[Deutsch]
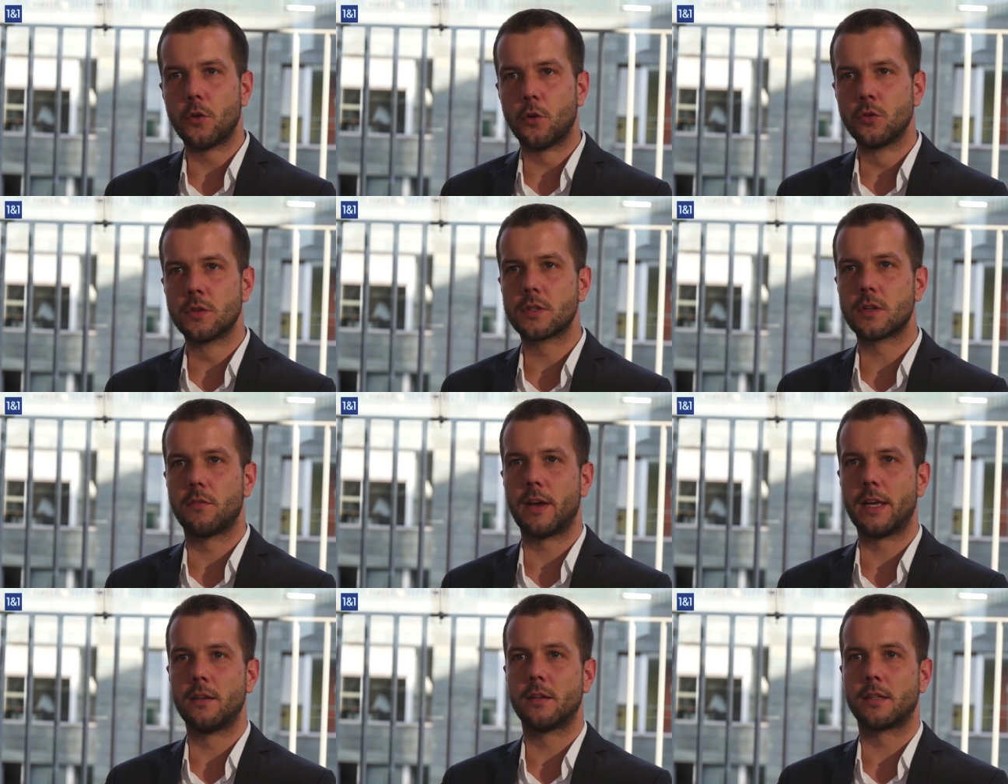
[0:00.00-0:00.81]
Und
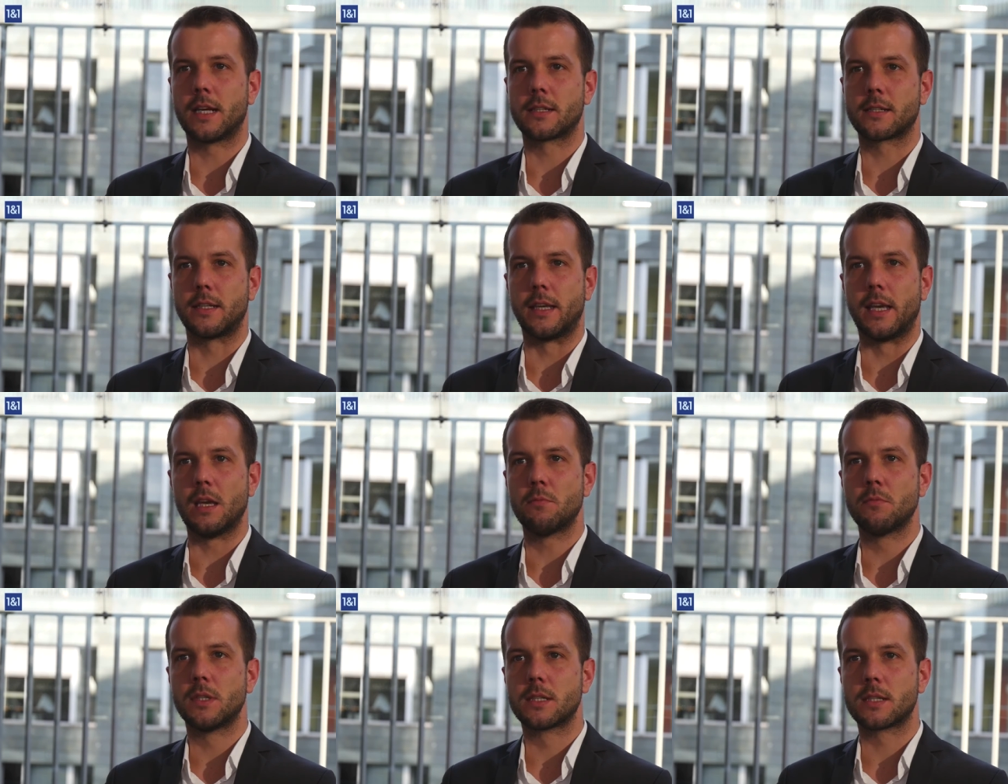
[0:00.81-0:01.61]
wenn das
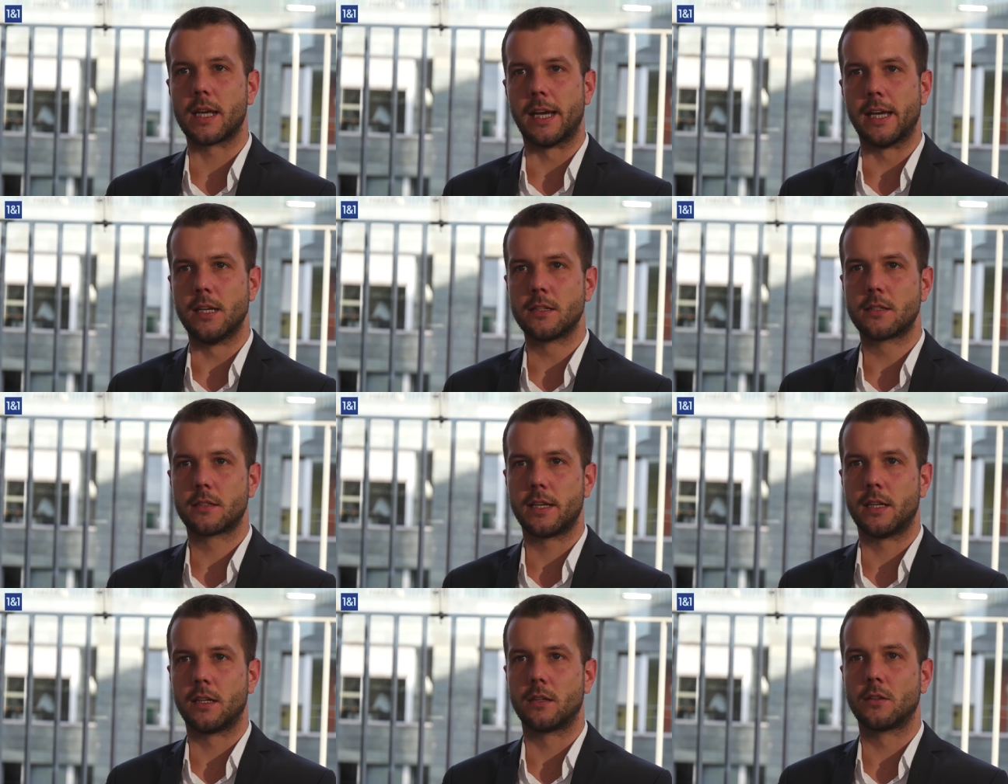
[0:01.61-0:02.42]
gegeben ist,
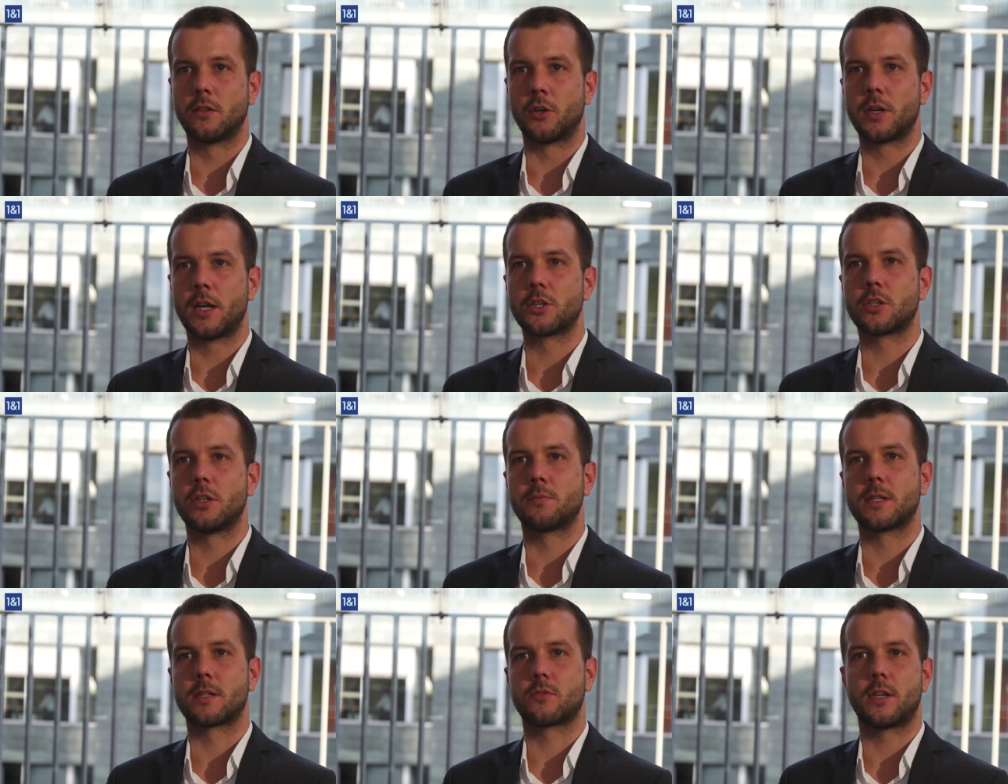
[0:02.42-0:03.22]
erhält der
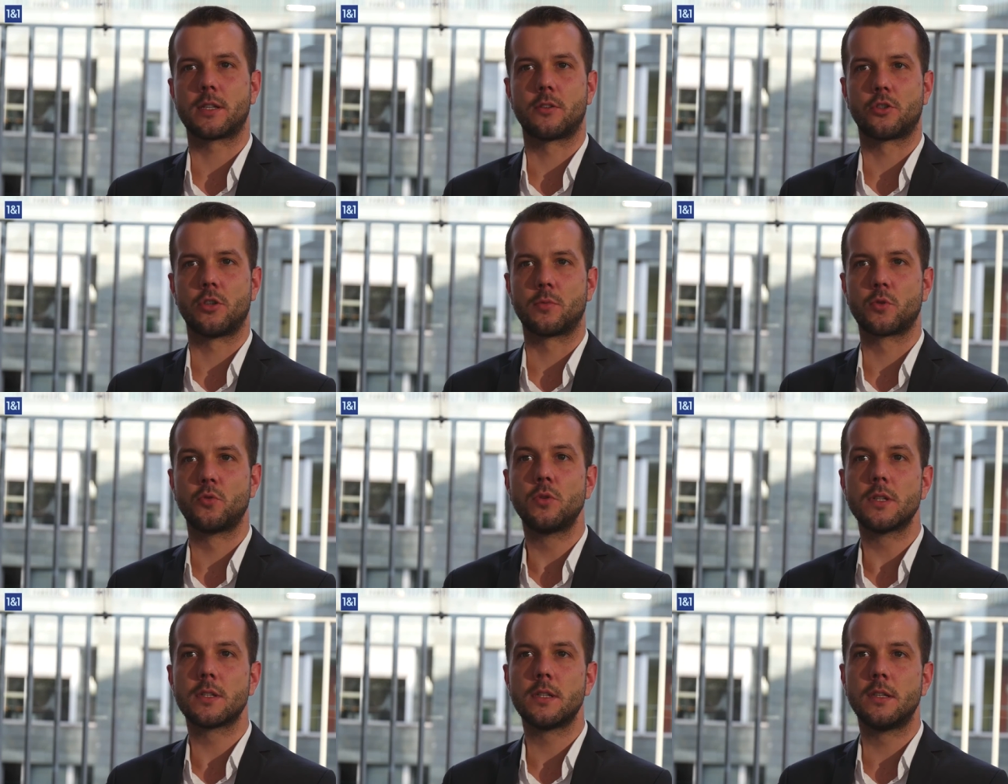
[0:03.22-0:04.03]
Online-Shop des Trusted Shops
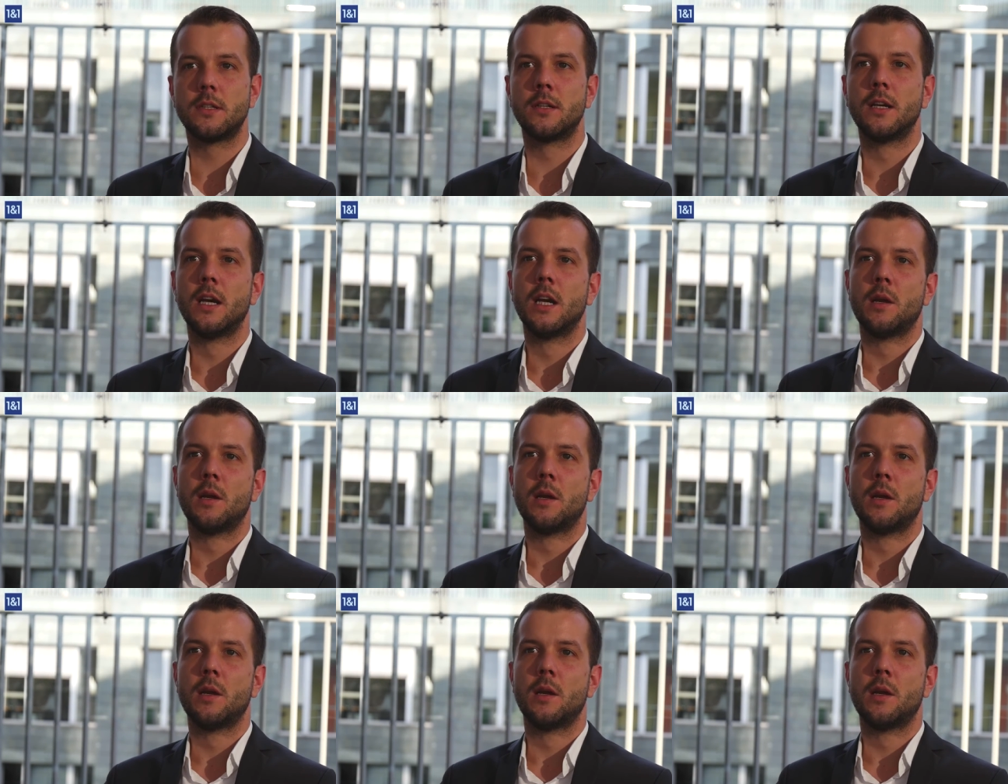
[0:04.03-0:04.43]
Gütesiegel,